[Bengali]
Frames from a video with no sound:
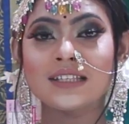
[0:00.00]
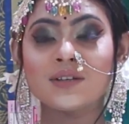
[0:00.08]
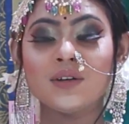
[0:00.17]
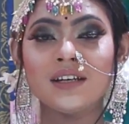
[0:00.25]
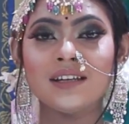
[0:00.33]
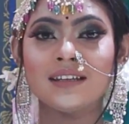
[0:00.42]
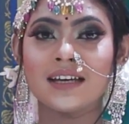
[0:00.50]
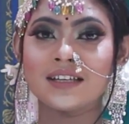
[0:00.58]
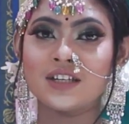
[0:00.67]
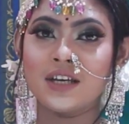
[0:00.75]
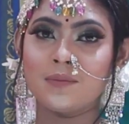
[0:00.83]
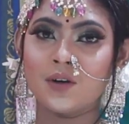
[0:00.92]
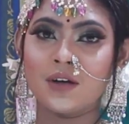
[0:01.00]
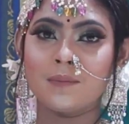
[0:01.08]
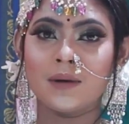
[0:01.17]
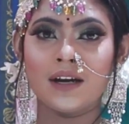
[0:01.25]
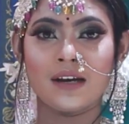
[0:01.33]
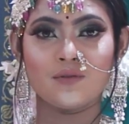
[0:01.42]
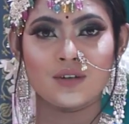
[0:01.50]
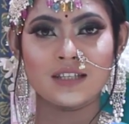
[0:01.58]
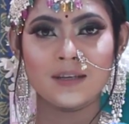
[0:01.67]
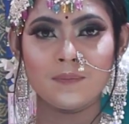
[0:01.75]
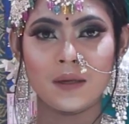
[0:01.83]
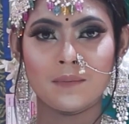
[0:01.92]
স্ক্রিনে দেয়া যে ইমো নাম্বার অ্যান্ড
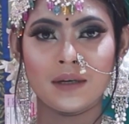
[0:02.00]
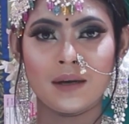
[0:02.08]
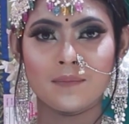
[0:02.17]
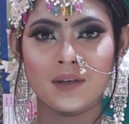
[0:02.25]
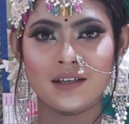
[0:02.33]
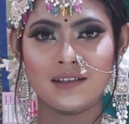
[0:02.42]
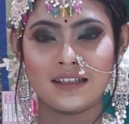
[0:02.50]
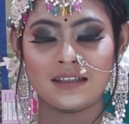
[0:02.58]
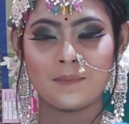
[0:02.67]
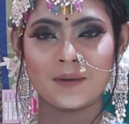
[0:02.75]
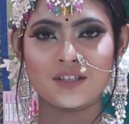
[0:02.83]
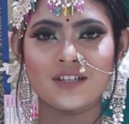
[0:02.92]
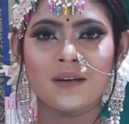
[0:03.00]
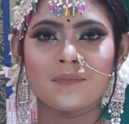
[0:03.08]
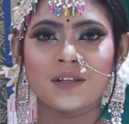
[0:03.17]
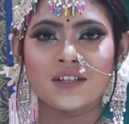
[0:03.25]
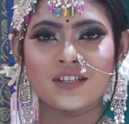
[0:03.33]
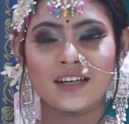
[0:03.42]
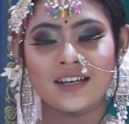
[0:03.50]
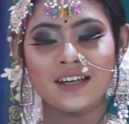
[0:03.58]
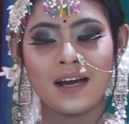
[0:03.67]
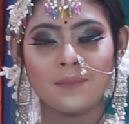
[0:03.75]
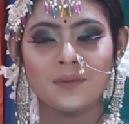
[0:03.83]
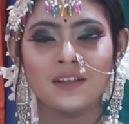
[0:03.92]
হোয়াটসঅ্যাপ নাম্বার আপনারা দেখতে পাচ্ছেন আপনারা
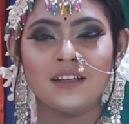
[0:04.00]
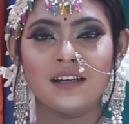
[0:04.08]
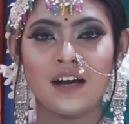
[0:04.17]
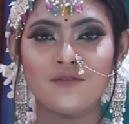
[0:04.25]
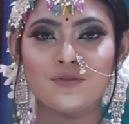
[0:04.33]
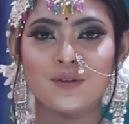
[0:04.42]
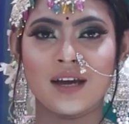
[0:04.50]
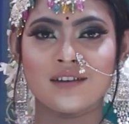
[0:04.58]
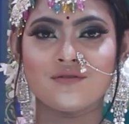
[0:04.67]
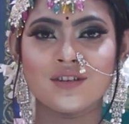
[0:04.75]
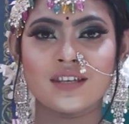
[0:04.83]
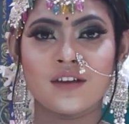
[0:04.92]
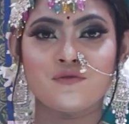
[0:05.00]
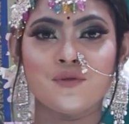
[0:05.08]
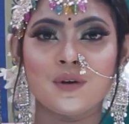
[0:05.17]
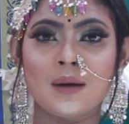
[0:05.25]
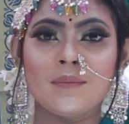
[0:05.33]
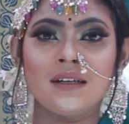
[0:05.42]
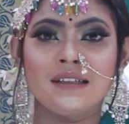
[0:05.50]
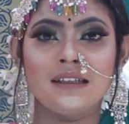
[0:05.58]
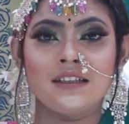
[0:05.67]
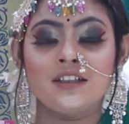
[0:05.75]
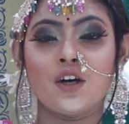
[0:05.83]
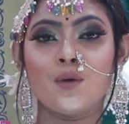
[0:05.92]
সেখানে আপনাদের নাম ফুল অ্যাড্রেস অ্যান্ড ফোন নাম্বার
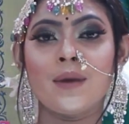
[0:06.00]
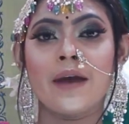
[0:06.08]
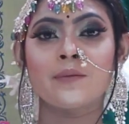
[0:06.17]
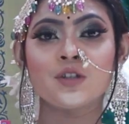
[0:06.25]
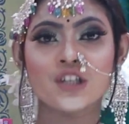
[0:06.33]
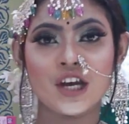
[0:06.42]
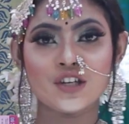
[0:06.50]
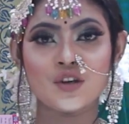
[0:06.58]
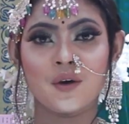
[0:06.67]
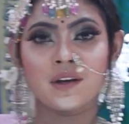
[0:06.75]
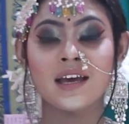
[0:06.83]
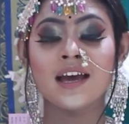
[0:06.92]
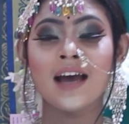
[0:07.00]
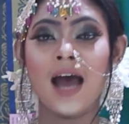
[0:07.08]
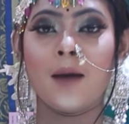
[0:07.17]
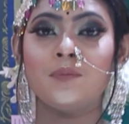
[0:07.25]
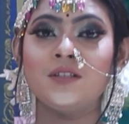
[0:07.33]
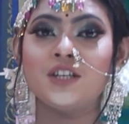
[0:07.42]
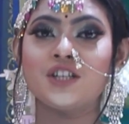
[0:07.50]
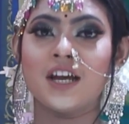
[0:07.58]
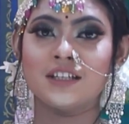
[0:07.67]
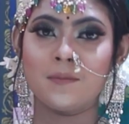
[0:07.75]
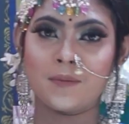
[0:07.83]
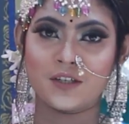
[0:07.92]
দিয়ে দিতে হবে এবং সেই সঙ্গে আপনি যে
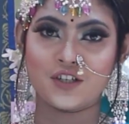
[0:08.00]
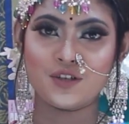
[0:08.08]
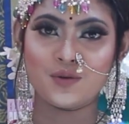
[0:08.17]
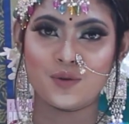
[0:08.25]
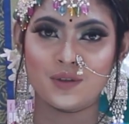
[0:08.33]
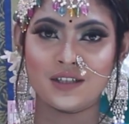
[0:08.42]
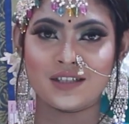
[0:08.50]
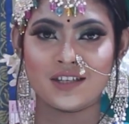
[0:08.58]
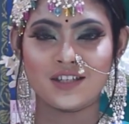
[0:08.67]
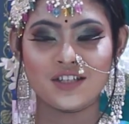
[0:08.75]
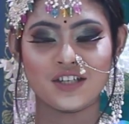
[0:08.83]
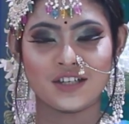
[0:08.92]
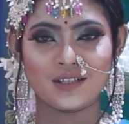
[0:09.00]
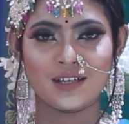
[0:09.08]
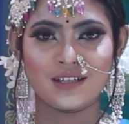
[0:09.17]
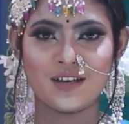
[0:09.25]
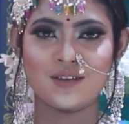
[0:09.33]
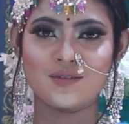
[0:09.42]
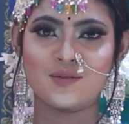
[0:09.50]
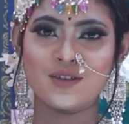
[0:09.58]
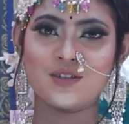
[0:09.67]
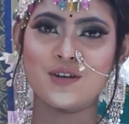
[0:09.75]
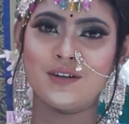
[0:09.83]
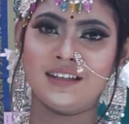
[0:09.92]
শাড়িটা পারচেস করতে চাচ্ছেন সেটার একটা
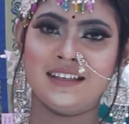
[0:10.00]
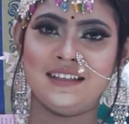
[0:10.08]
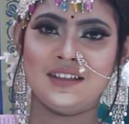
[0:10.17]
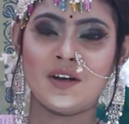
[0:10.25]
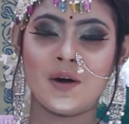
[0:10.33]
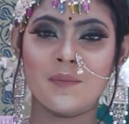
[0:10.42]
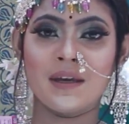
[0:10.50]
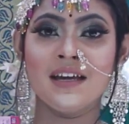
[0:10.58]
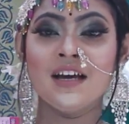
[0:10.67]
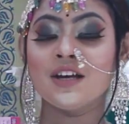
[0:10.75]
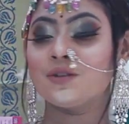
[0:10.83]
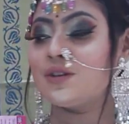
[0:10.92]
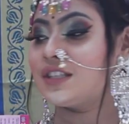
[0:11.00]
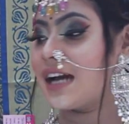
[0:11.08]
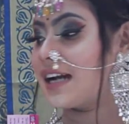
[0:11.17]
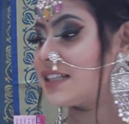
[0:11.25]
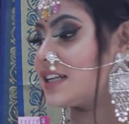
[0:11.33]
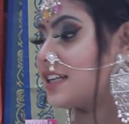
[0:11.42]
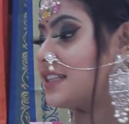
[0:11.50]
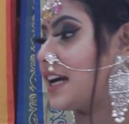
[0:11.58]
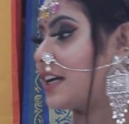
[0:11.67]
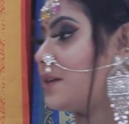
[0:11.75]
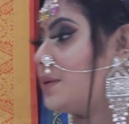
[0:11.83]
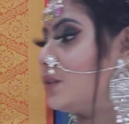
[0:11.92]
স্ক্রিনশট দিয়ে দিতে হবে তো যারা যারা
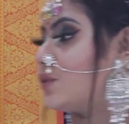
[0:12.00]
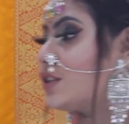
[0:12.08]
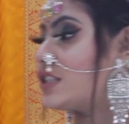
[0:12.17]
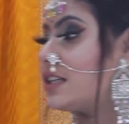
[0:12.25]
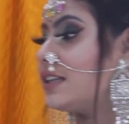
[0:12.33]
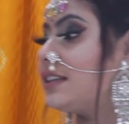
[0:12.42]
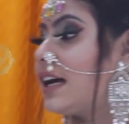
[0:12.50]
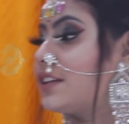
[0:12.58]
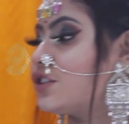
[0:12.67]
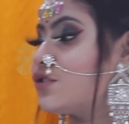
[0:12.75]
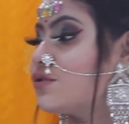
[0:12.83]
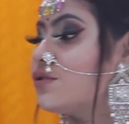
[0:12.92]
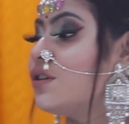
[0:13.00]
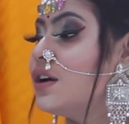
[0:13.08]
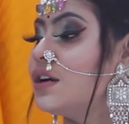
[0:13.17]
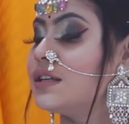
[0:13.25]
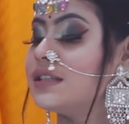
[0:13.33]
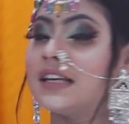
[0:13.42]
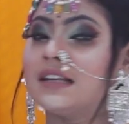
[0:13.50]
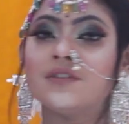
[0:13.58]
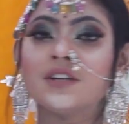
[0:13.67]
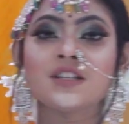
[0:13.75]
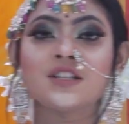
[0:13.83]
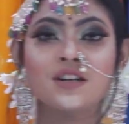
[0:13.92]
ঢাকার ভেতরে ছিলেন তাদের জন্য
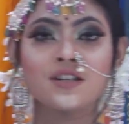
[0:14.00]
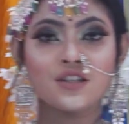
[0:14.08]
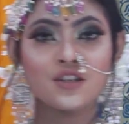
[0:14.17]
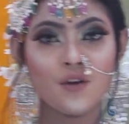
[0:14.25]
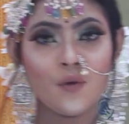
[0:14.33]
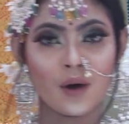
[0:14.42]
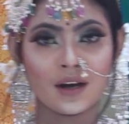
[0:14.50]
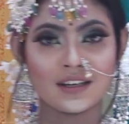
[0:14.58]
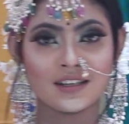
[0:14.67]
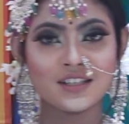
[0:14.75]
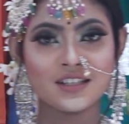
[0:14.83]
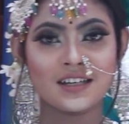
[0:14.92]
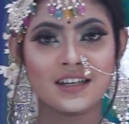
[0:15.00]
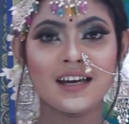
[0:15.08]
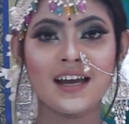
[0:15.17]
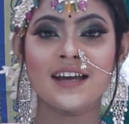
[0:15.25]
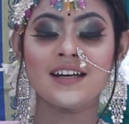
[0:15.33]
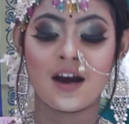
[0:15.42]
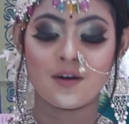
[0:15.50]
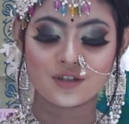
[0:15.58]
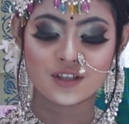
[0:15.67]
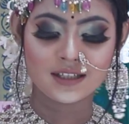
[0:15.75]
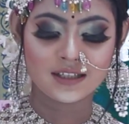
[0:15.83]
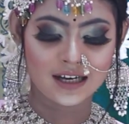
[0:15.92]
ডেলিভারি চার্জ ছিল ওয়ান হান্ড্রেড টাকা অ্যান্ড
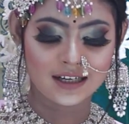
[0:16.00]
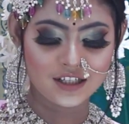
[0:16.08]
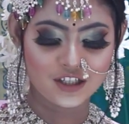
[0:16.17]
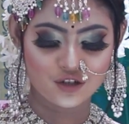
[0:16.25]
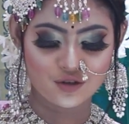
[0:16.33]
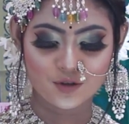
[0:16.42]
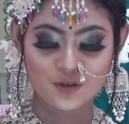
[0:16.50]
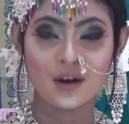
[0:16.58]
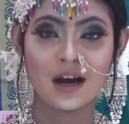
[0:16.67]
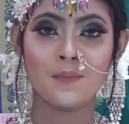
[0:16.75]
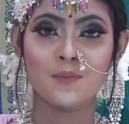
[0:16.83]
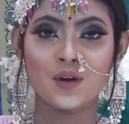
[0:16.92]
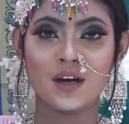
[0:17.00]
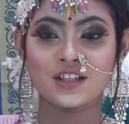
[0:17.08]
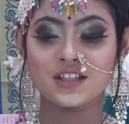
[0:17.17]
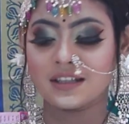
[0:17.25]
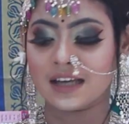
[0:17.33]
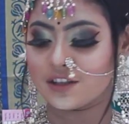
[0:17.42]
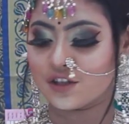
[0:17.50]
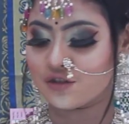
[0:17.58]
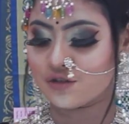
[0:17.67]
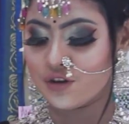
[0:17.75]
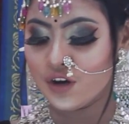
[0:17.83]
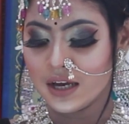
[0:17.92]
আউটসাইড ঢাকায় যে সমস্ত আপুরা আছেন তাদের
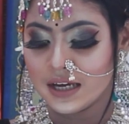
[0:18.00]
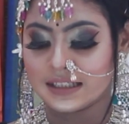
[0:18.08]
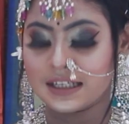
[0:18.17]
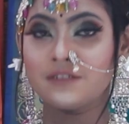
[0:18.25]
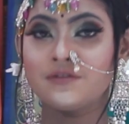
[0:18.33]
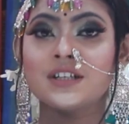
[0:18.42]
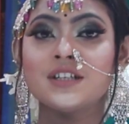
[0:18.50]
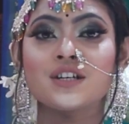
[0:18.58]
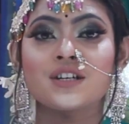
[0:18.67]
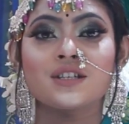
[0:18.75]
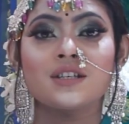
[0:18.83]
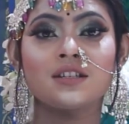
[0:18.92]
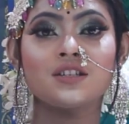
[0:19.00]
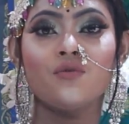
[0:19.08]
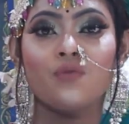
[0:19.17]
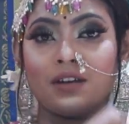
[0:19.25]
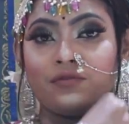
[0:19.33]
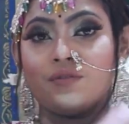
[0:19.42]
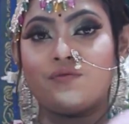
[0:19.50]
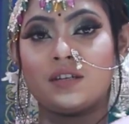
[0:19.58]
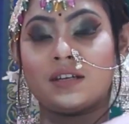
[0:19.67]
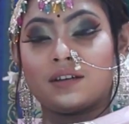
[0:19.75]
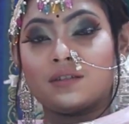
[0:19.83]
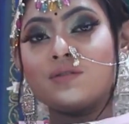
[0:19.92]
জন্য ডেলিভারি চার্জ থাকছে ওয়ান
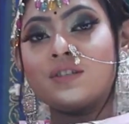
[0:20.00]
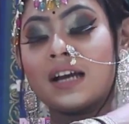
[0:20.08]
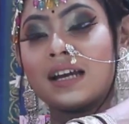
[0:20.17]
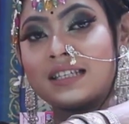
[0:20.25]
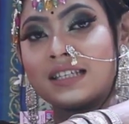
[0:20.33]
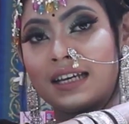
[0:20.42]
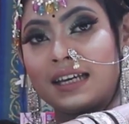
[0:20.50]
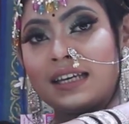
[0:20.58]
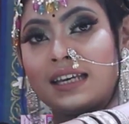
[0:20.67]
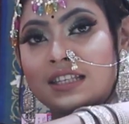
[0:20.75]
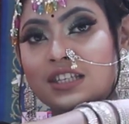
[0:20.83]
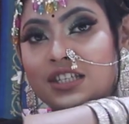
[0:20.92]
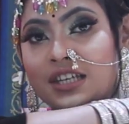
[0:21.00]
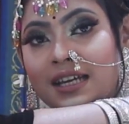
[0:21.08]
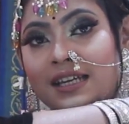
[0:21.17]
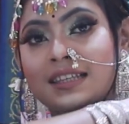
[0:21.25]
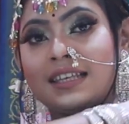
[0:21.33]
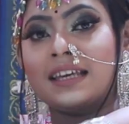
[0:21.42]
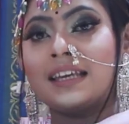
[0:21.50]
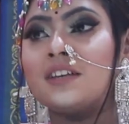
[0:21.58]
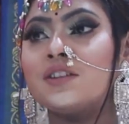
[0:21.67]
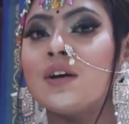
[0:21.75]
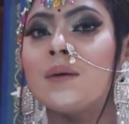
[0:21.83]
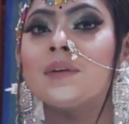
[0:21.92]
ফিফটি টাকা তো যারা যেখানেই আছেন সেখানে থেকেই
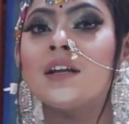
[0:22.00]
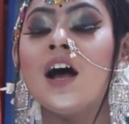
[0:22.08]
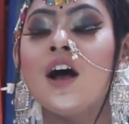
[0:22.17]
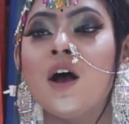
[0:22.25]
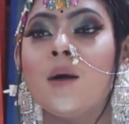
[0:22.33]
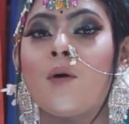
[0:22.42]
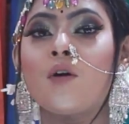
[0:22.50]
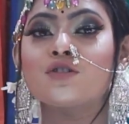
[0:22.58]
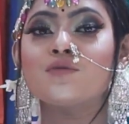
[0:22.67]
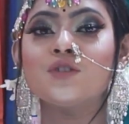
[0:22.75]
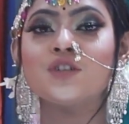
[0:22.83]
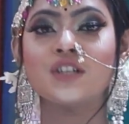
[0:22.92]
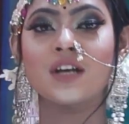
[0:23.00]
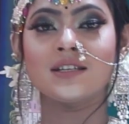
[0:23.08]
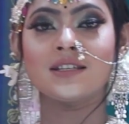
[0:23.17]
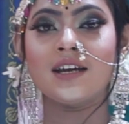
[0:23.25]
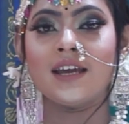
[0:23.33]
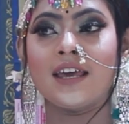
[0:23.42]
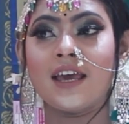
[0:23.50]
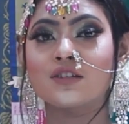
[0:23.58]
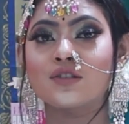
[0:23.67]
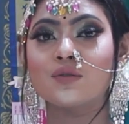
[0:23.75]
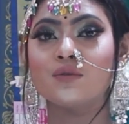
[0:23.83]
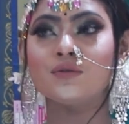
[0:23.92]
কিন্তু আপনারা পরশমণি সাইজের এই
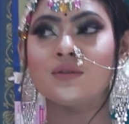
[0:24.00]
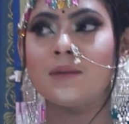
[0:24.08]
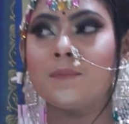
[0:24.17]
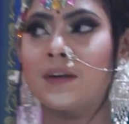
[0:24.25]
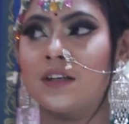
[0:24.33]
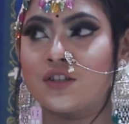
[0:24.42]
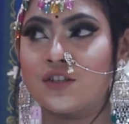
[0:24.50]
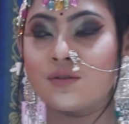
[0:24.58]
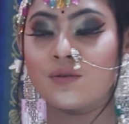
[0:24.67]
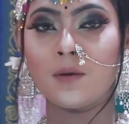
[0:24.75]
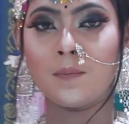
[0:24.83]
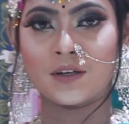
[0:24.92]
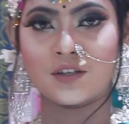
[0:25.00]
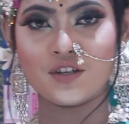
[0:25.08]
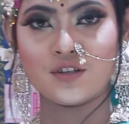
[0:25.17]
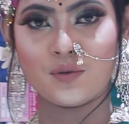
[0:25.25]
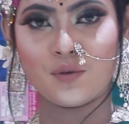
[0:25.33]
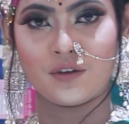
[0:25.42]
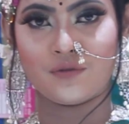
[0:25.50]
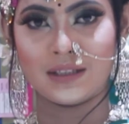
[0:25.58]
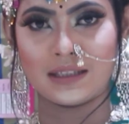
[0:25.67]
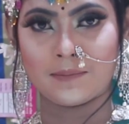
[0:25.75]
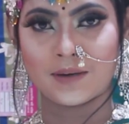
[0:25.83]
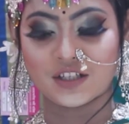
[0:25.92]
এক্সক্লুসিভ কালেকশনগুলো পারচেস করে
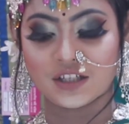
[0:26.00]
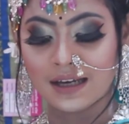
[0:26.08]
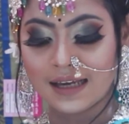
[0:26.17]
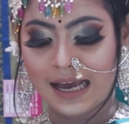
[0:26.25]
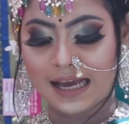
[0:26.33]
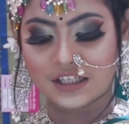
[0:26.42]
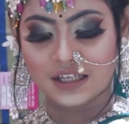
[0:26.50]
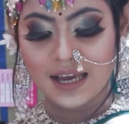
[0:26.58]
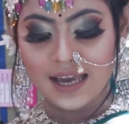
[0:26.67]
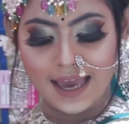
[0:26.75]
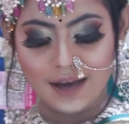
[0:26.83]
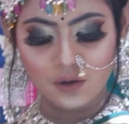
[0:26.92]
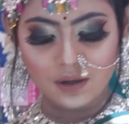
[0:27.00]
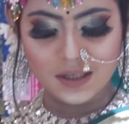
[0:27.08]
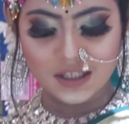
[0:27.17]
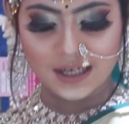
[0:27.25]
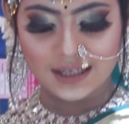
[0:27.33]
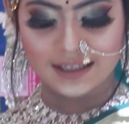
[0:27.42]
ফেলতে পারছেন আচ্ছা এখন আমি যে